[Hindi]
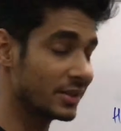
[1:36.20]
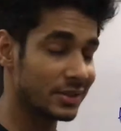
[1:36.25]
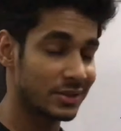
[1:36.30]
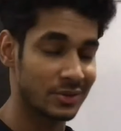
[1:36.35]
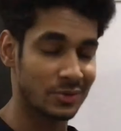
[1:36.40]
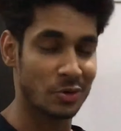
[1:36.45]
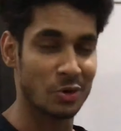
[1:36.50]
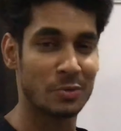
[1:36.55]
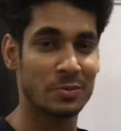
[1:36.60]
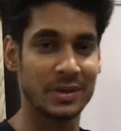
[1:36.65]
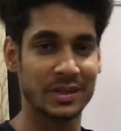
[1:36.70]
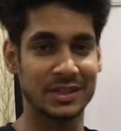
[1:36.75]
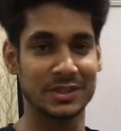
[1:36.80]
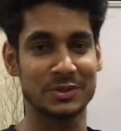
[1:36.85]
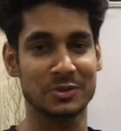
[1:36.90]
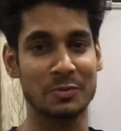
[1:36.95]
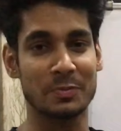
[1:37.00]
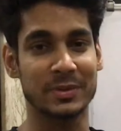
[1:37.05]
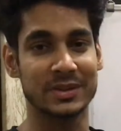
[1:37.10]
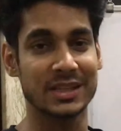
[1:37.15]
नॉर्मली
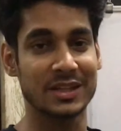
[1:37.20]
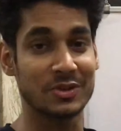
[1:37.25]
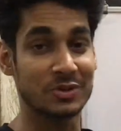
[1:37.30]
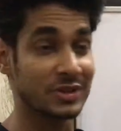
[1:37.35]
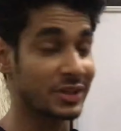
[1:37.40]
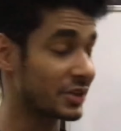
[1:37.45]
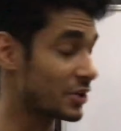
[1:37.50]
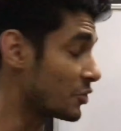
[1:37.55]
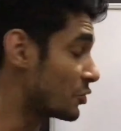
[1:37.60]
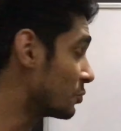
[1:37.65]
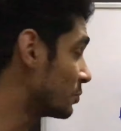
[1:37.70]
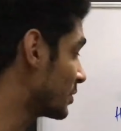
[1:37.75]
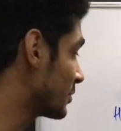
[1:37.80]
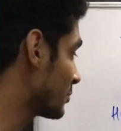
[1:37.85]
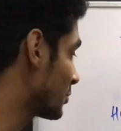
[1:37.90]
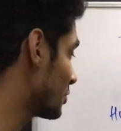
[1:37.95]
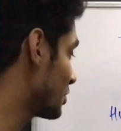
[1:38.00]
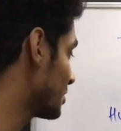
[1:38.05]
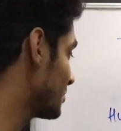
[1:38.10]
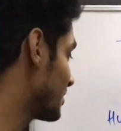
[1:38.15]
किसी को पता नहीं होता कि ह्यूमन
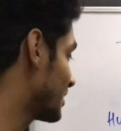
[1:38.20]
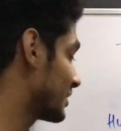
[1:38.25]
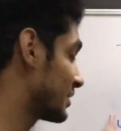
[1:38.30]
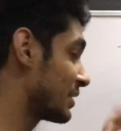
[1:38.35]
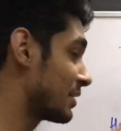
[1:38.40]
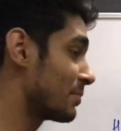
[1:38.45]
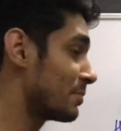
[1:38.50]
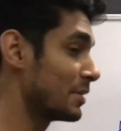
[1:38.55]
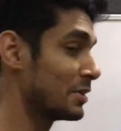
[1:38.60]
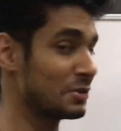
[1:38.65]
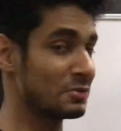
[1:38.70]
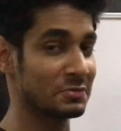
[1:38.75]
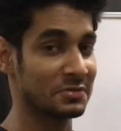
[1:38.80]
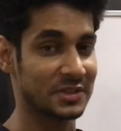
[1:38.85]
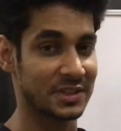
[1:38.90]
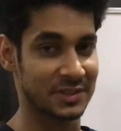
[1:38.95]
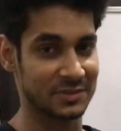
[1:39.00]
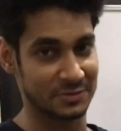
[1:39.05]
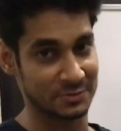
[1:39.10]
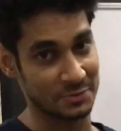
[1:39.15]
बॉडी में कितना पानी
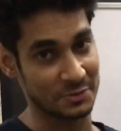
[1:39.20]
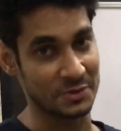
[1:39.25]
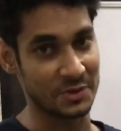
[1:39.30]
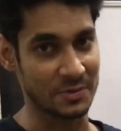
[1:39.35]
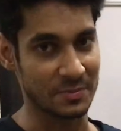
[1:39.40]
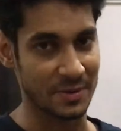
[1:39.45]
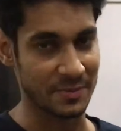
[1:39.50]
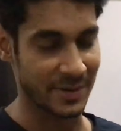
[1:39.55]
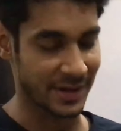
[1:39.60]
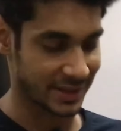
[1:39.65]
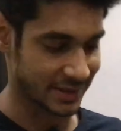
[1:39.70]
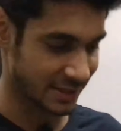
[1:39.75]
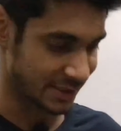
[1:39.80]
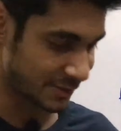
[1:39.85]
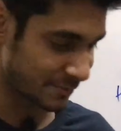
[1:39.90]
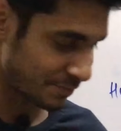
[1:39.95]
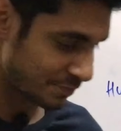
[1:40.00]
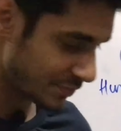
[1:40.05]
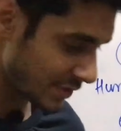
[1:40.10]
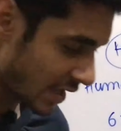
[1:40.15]
होता है तो ये भी बात
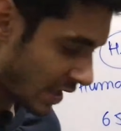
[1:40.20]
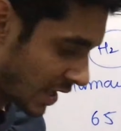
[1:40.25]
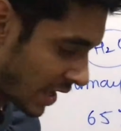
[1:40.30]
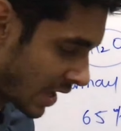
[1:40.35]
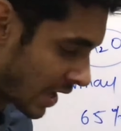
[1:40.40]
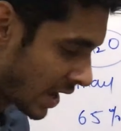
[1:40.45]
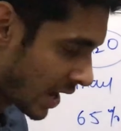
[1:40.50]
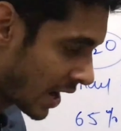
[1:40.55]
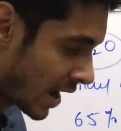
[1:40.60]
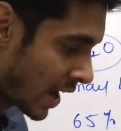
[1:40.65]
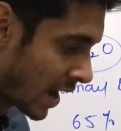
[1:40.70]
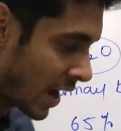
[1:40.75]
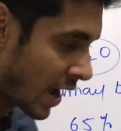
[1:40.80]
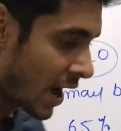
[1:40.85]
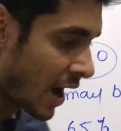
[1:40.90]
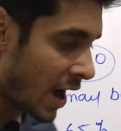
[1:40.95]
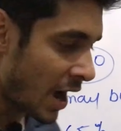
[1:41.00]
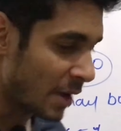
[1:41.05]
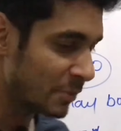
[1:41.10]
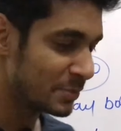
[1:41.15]
है
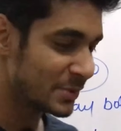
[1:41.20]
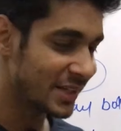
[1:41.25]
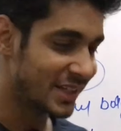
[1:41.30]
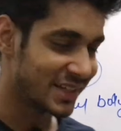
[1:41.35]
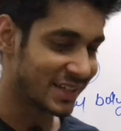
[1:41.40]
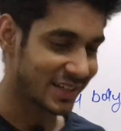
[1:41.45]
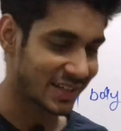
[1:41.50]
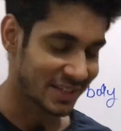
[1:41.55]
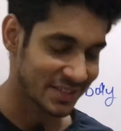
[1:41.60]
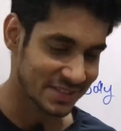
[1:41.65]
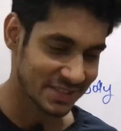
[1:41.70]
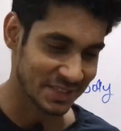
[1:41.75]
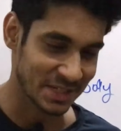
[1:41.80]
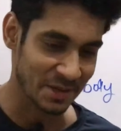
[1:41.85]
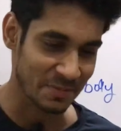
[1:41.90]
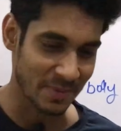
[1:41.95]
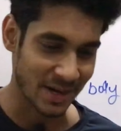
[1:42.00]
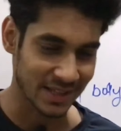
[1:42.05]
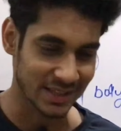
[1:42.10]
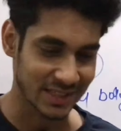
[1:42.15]
अब इसके
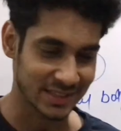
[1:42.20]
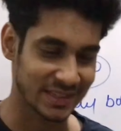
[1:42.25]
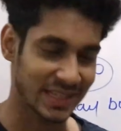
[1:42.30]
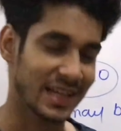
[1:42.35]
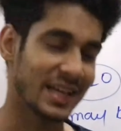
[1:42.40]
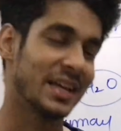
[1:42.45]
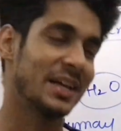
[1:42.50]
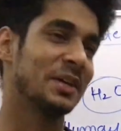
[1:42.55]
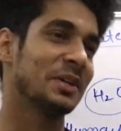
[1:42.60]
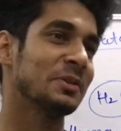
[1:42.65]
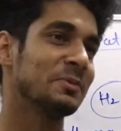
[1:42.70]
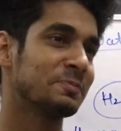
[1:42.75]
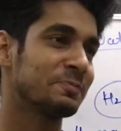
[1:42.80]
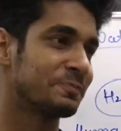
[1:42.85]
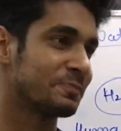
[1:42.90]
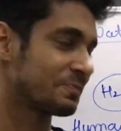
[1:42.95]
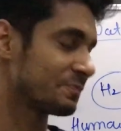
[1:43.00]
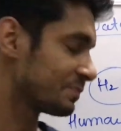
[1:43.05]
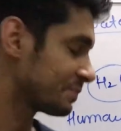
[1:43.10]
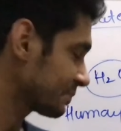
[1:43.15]
बाद आता है
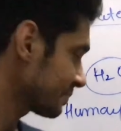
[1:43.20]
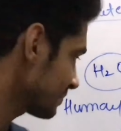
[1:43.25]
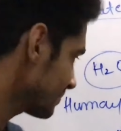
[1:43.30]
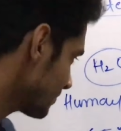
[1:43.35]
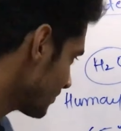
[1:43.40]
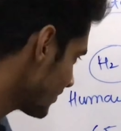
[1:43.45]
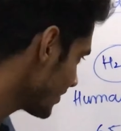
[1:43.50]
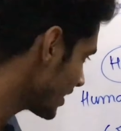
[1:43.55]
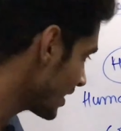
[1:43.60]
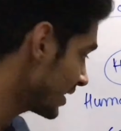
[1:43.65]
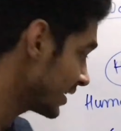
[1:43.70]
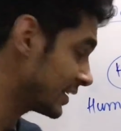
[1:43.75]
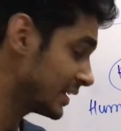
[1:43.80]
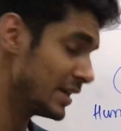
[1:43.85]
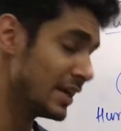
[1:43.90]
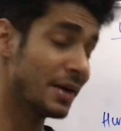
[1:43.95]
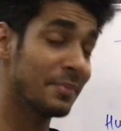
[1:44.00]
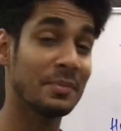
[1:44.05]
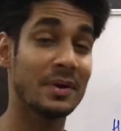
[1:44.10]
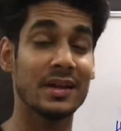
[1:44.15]
कि
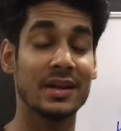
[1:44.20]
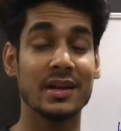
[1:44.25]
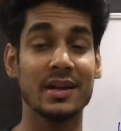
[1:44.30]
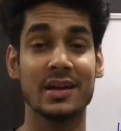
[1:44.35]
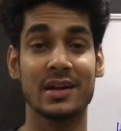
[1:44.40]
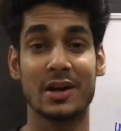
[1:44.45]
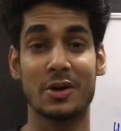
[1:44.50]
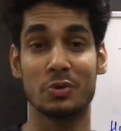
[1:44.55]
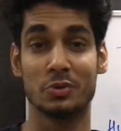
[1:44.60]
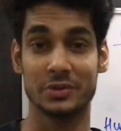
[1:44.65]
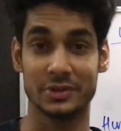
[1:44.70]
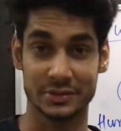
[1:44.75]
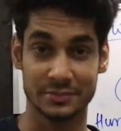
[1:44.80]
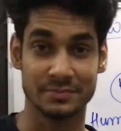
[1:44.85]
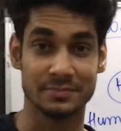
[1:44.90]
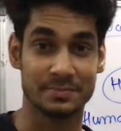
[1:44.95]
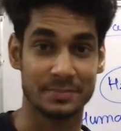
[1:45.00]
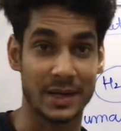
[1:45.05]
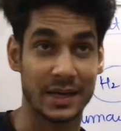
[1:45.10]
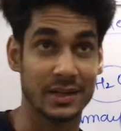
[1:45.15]
हमारे अराउंड
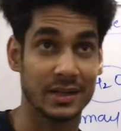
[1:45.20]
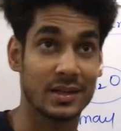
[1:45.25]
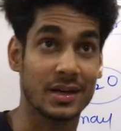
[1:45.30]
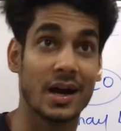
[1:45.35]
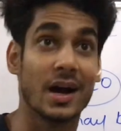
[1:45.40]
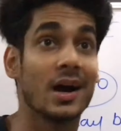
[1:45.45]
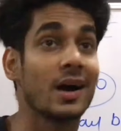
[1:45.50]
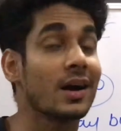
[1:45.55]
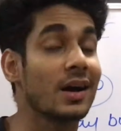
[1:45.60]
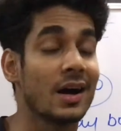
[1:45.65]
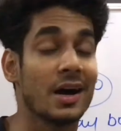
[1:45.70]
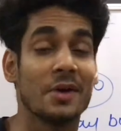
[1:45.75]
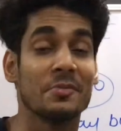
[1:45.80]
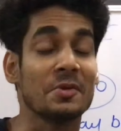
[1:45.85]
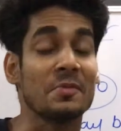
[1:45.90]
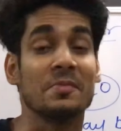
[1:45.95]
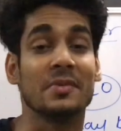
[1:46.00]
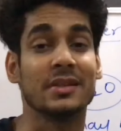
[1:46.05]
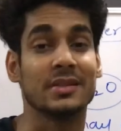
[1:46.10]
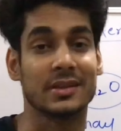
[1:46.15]
पानी कहाँ कहाँ
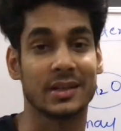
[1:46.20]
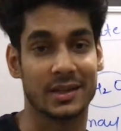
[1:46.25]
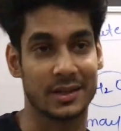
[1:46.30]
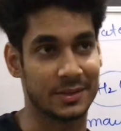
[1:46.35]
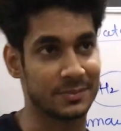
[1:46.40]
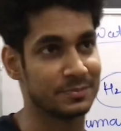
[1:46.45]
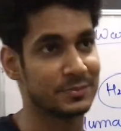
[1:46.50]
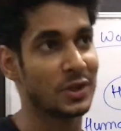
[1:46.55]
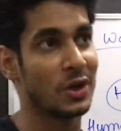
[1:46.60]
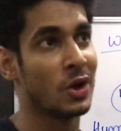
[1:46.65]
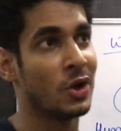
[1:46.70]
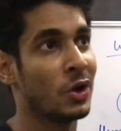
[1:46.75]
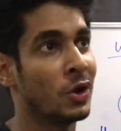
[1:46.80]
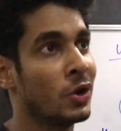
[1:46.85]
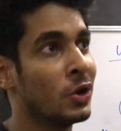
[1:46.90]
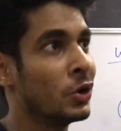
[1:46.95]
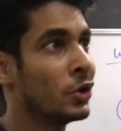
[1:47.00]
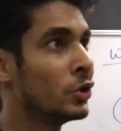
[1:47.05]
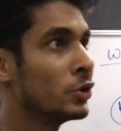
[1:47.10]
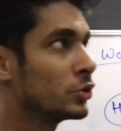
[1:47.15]
हमें मिलता है
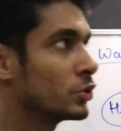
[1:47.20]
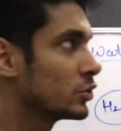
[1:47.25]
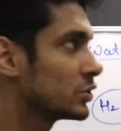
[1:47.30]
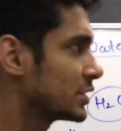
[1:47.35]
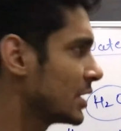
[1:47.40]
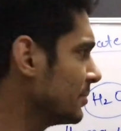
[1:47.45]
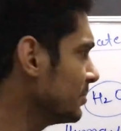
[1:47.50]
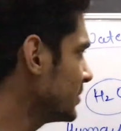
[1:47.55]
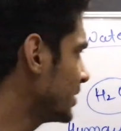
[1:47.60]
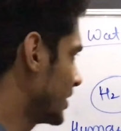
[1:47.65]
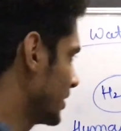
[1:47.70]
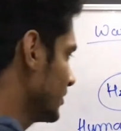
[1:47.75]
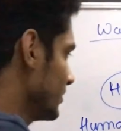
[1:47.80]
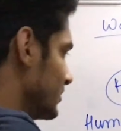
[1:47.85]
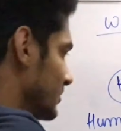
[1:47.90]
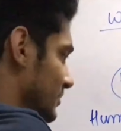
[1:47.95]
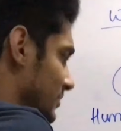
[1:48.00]
तो समथिंग